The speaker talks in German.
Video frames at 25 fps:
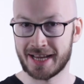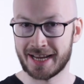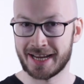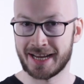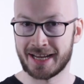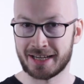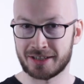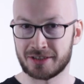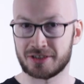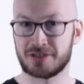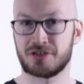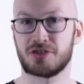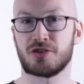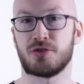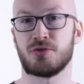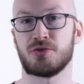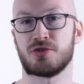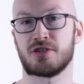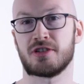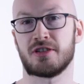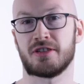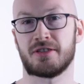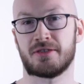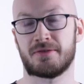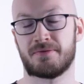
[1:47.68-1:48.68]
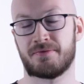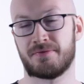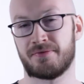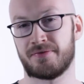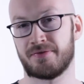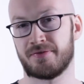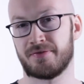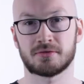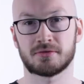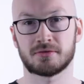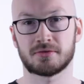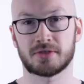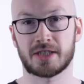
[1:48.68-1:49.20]
entschlüsseln.
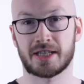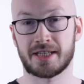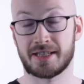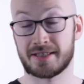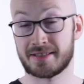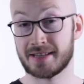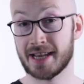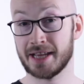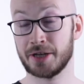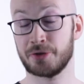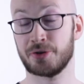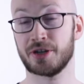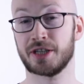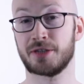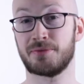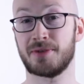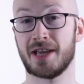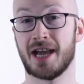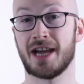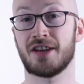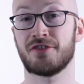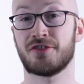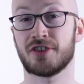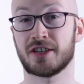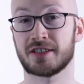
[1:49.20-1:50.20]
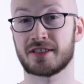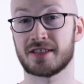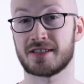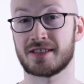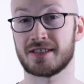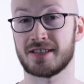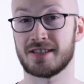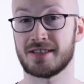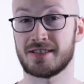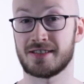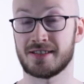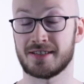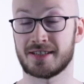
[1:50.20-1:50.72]
Ich zeige euch, wie einfach das
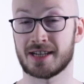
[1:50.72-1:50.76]
ist.